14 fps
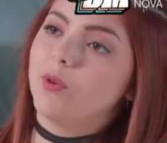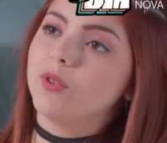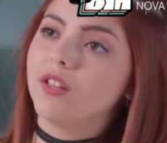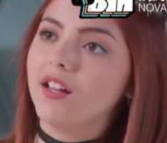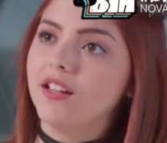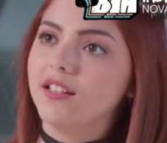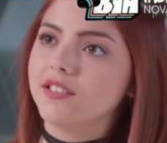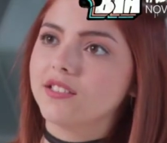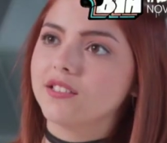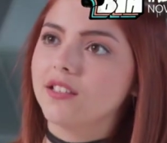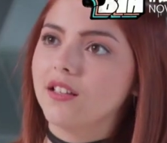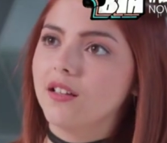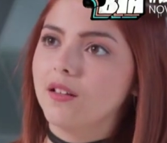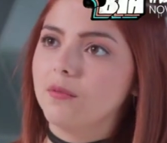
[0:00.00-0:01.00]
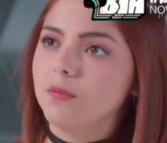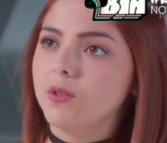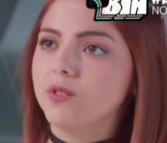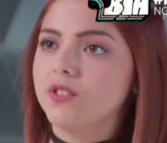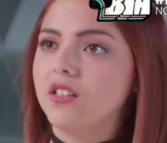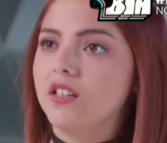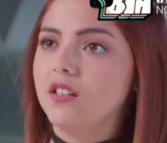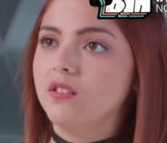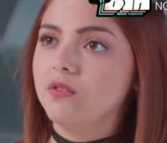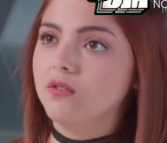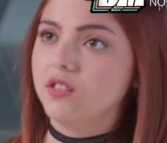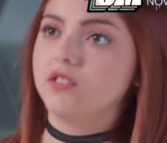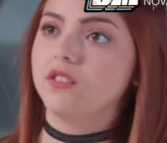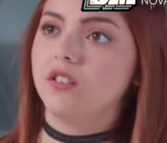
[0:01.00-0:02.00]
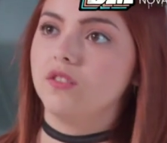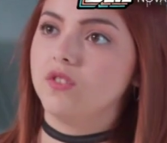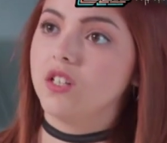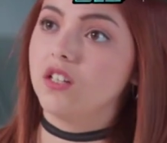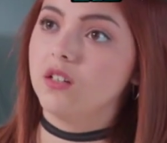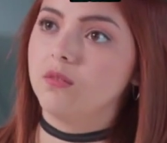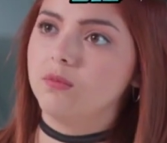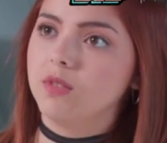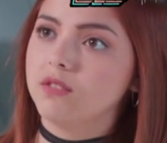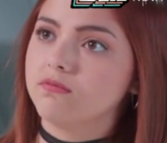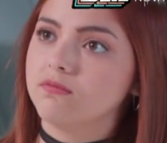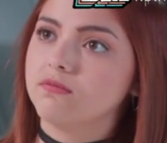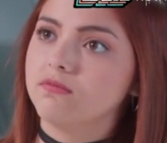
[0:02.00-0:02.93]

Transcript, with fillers: que gosto do Alex, mas sei que ele nunca vai olhar para mim.